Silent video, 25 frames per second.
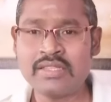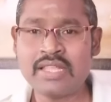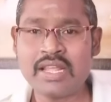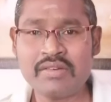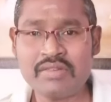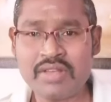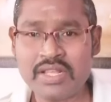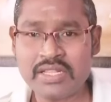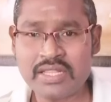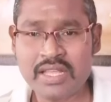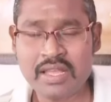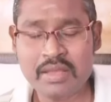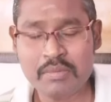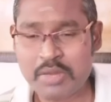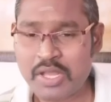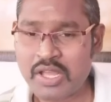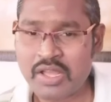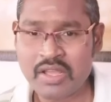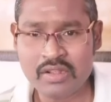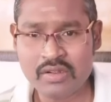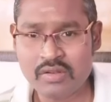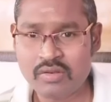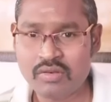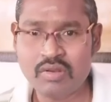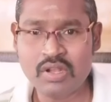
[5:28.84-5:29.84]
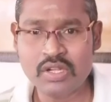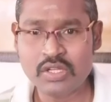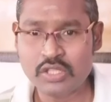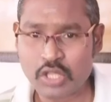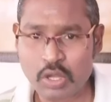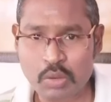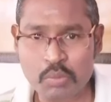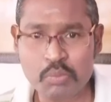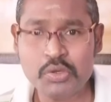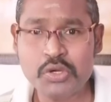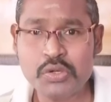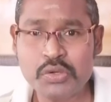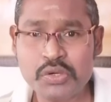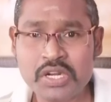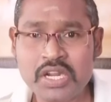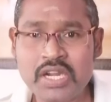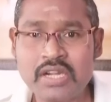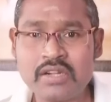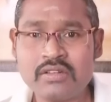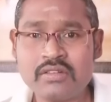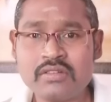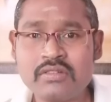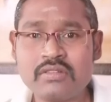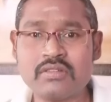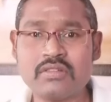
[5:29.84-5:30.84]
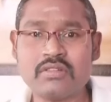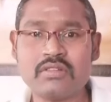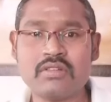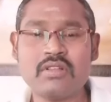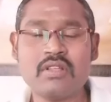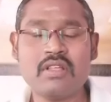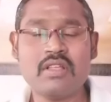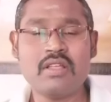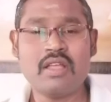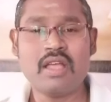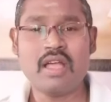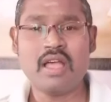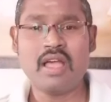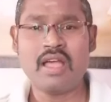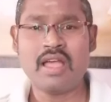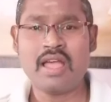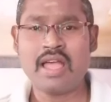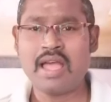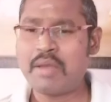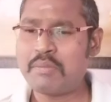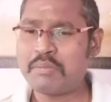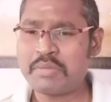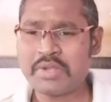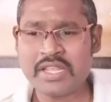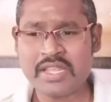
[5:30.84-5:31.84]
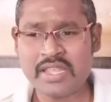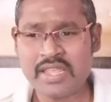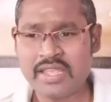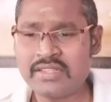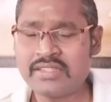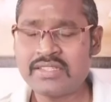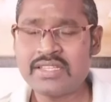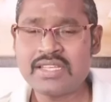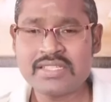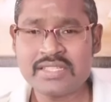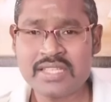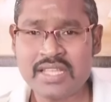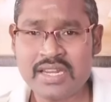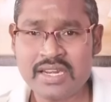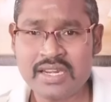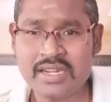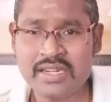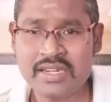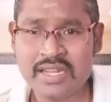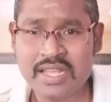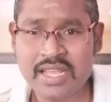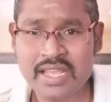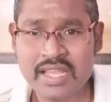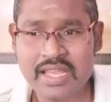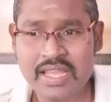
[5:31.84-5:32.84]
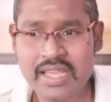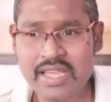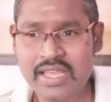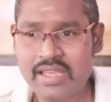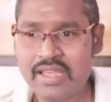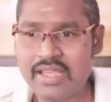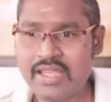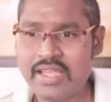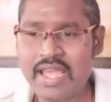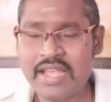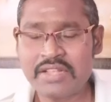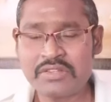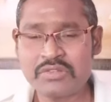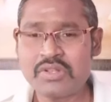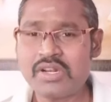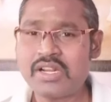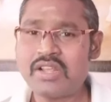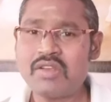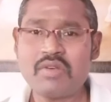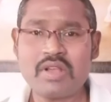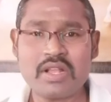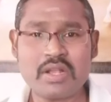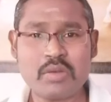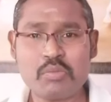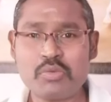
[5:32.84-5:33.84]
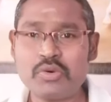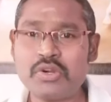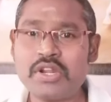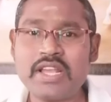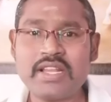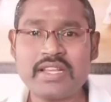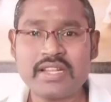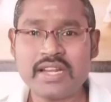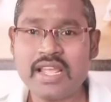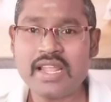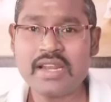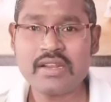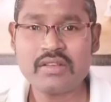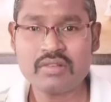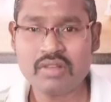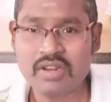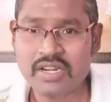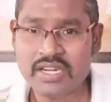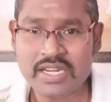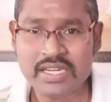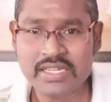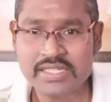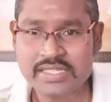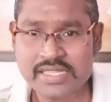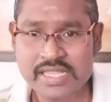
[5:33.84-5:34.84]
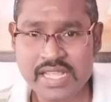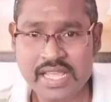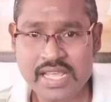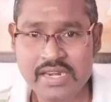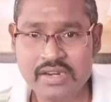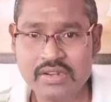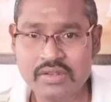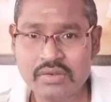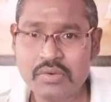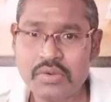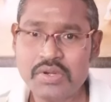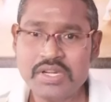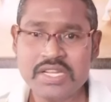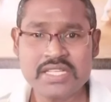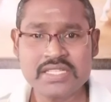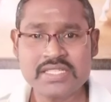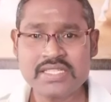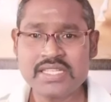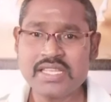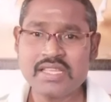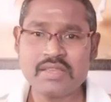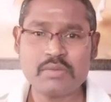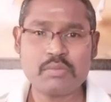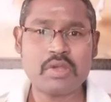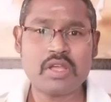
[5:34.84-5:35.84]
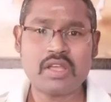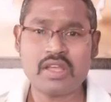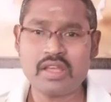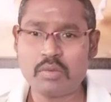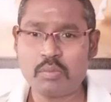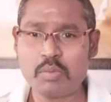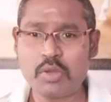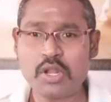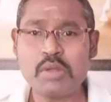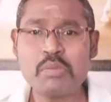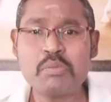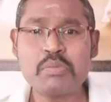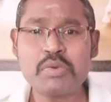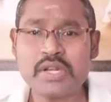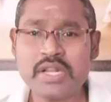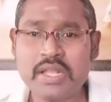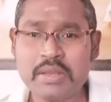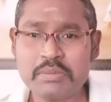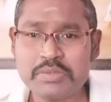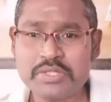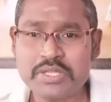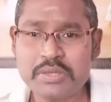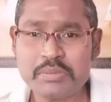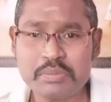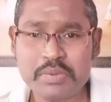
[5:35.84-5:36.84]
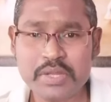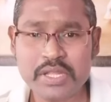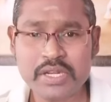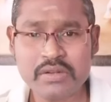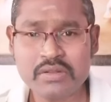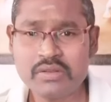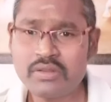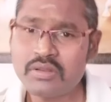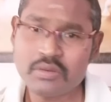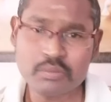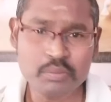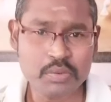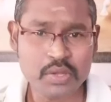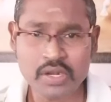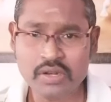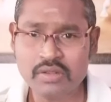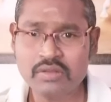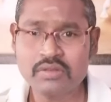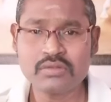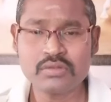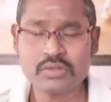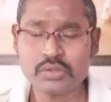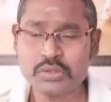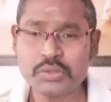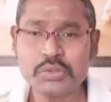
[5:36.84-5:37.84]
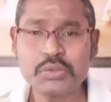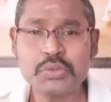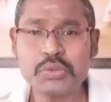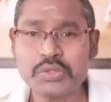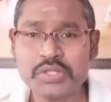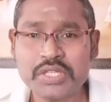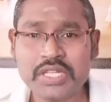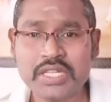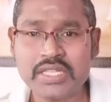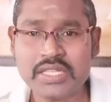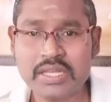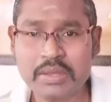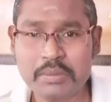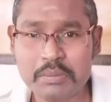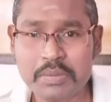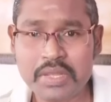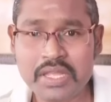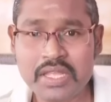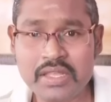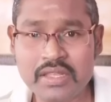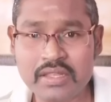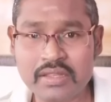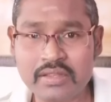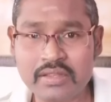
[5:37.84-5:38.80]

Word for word: తర్వాత మాకు ఒక తమ్ముడు ఉన్నాడు ఆ అమ్మకి ఏం చేశానంటే యాక్చువల్గా ఒక మూడు ఎకరాలు కొన్నాను సార్ కొనేసి పొలం పని అప్పచెప్పాను పొలం దున్నుతుంటుంది అమ్మ